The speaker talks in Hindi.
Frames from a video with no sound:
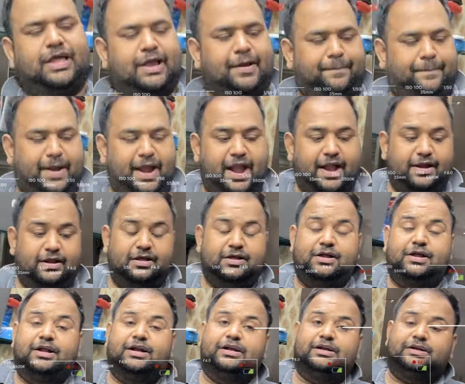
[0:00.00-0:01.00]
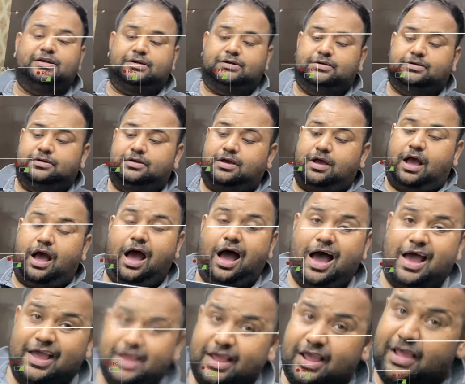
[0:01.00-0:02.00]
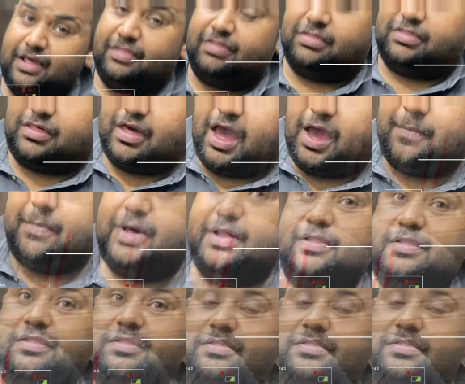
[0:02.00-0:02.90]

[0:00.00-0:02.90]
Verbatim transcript: थिंक पैड आई सेवन